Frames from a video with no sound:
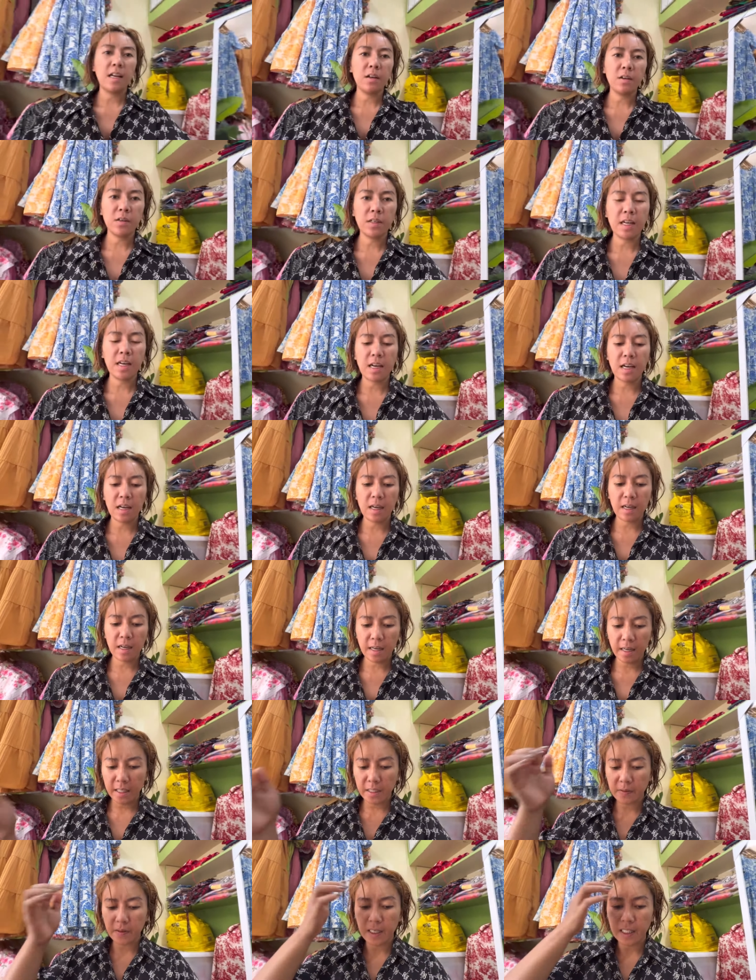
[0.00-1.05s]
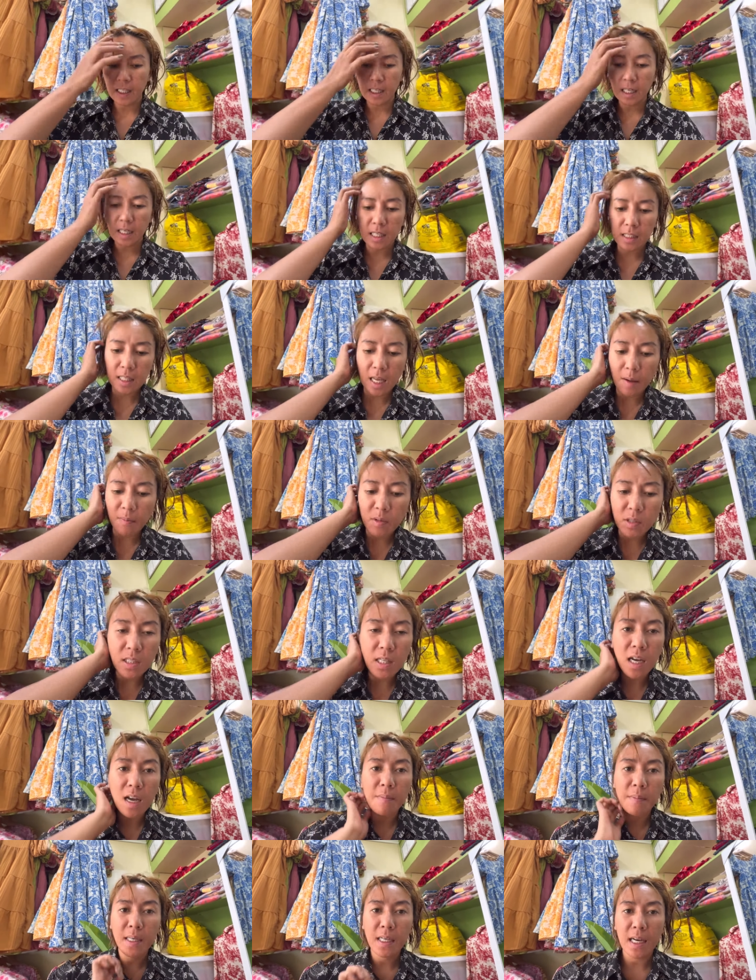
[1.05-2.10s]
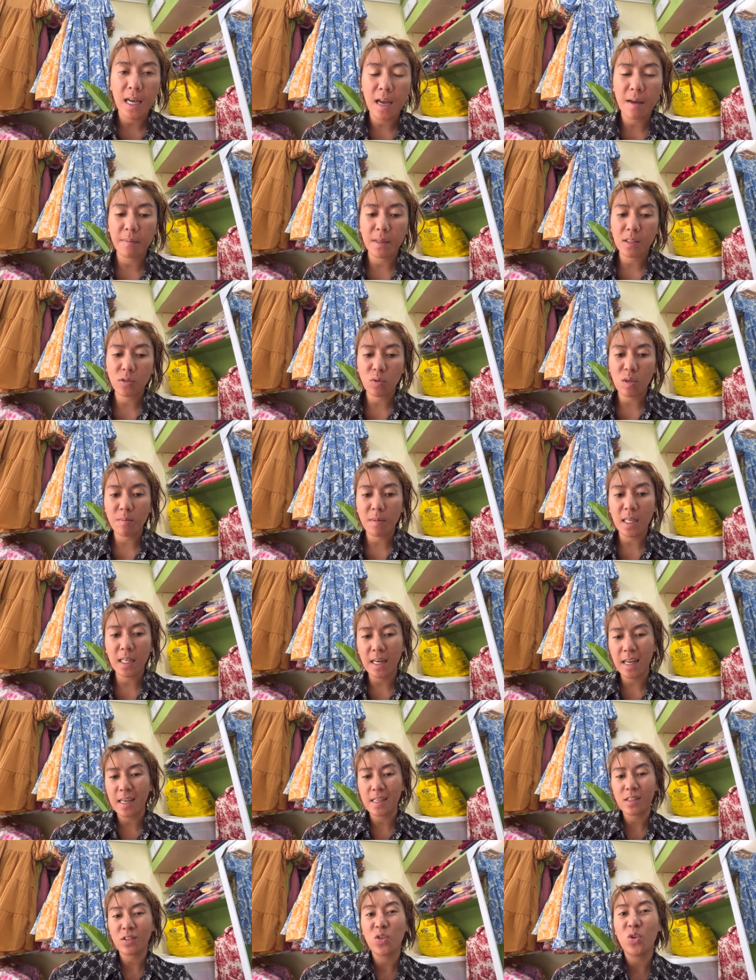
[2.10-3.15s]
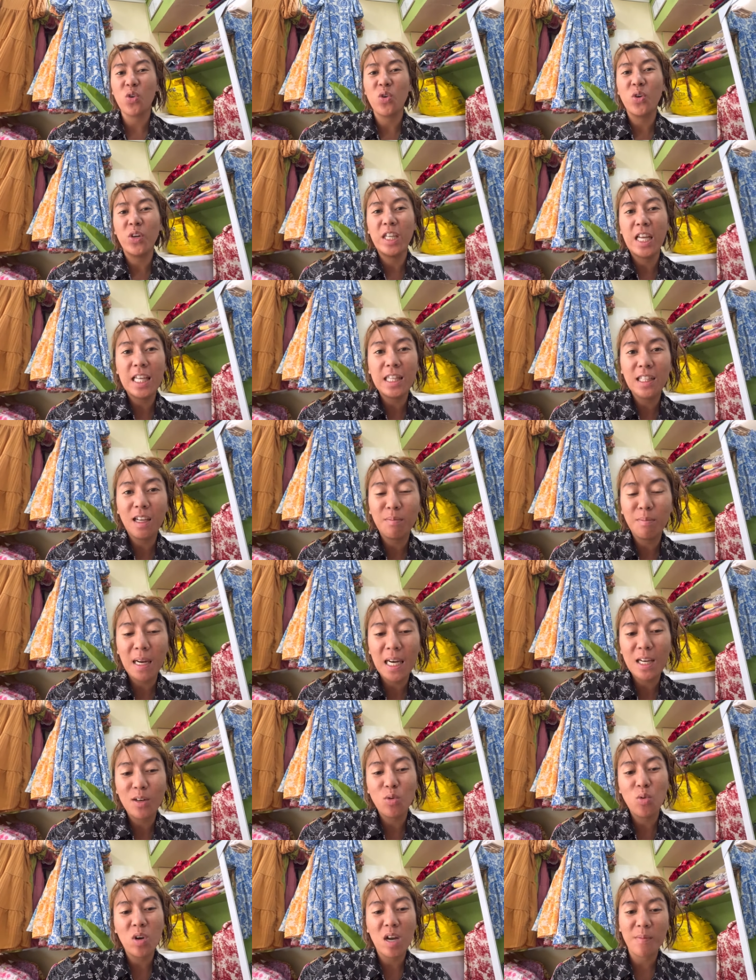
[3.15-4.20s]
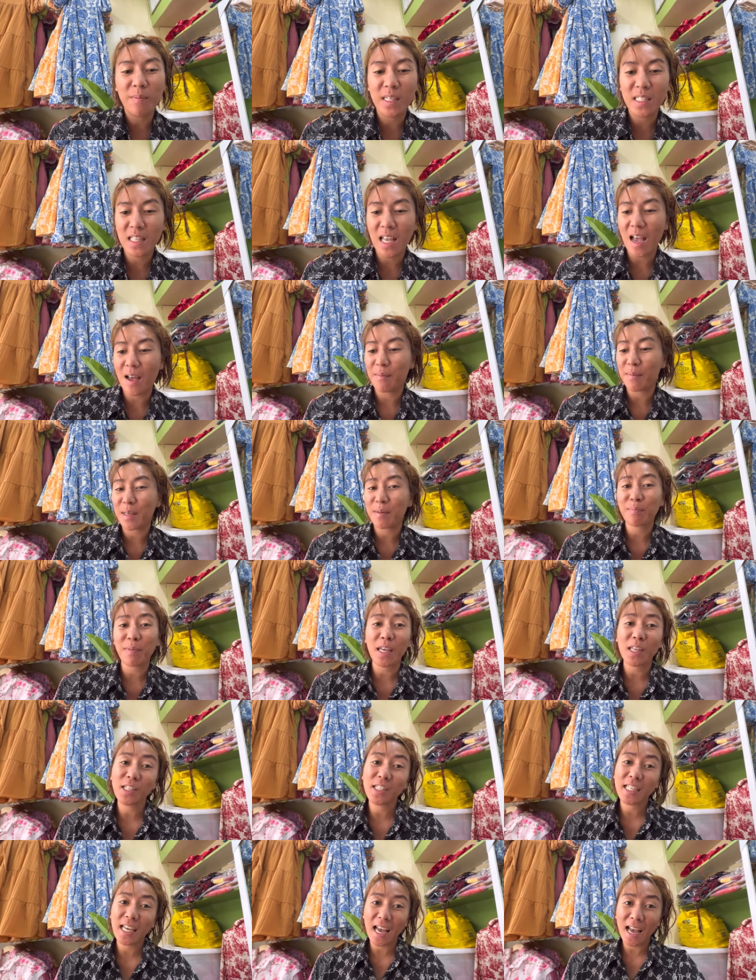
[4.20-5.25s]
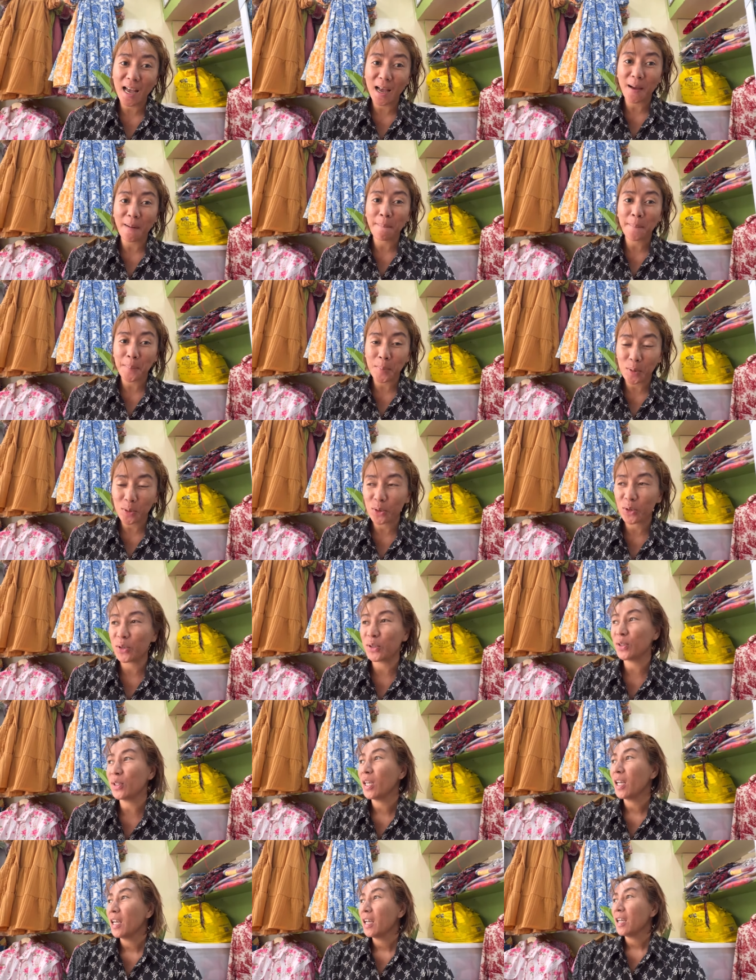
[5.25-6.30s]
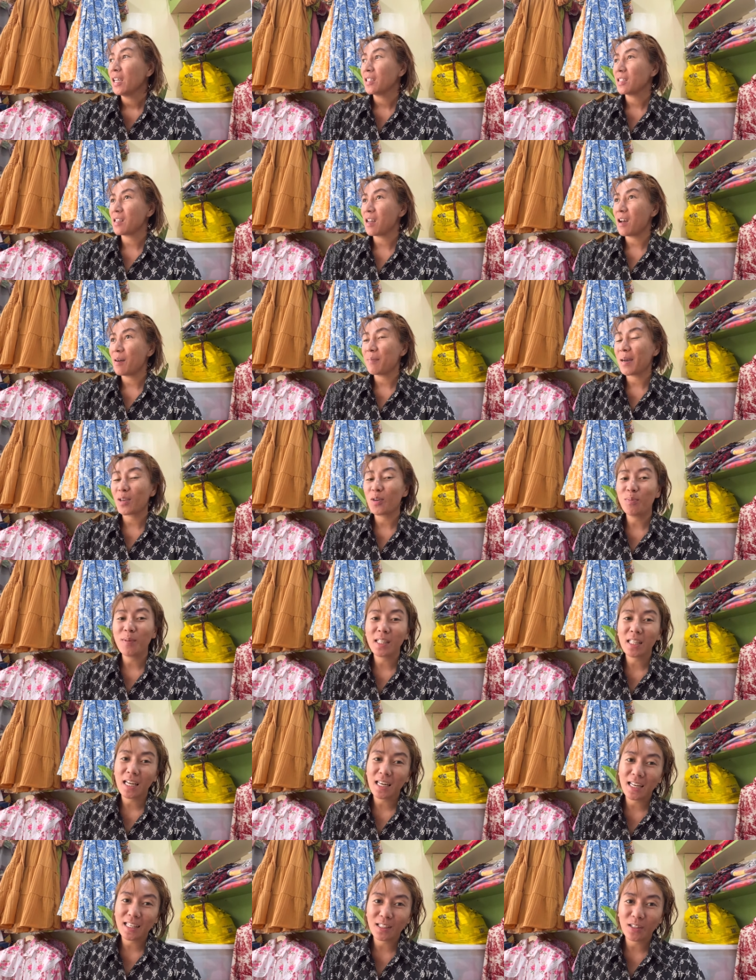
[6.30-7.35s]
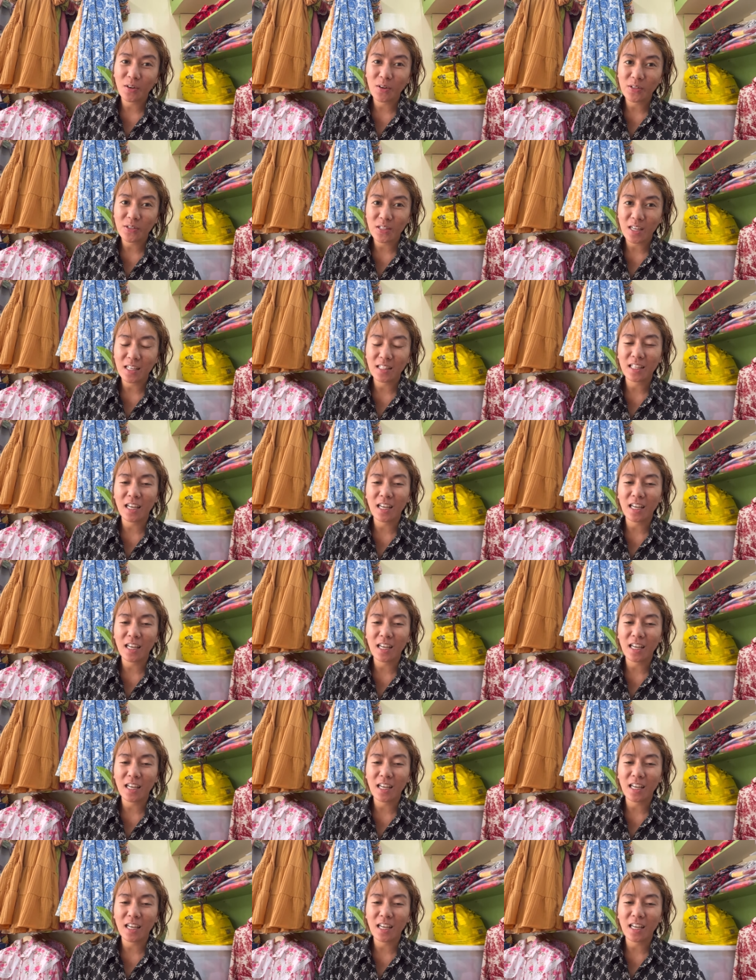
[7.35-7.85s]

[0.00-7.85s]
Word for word: Hello guys! Finally natapos na kami ng aming swimming lesson at nagpalaro kami sa aming page kahapon sa Mayumi Thailand Closet.